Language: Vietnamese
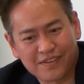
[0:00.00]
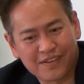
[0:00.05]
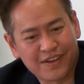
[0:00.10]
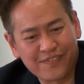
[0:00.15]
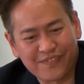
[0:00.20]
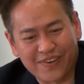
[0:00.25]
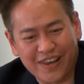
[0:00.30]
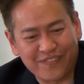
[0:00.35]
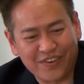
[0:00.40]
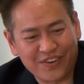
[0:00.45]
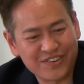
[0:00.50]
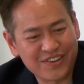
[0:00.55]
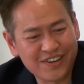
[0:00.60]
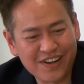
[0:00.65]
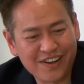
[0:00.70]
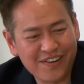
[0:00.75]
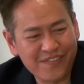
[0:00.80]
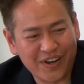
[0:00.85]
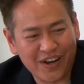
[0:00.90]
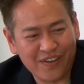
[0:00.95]
khi mà làm luật sư
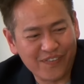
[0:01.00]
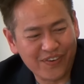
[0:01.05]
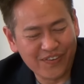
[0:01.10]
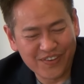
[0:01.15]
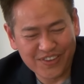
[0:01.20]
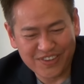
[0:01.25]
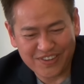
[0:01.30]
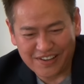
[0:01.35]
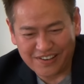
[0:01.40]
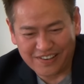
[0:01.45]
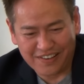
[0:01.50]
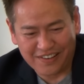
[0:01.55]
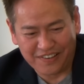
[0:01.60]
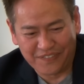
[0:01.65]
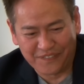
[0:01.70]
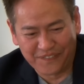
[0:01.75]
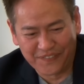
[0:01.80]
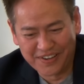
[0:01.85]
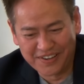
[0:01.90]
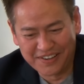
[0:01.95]
đó mình không có nói chuyện là
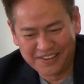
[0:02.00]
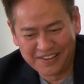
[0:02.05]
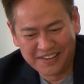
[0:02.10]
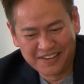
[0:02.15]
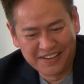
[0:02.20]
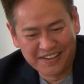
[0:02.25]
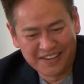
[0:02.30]
nói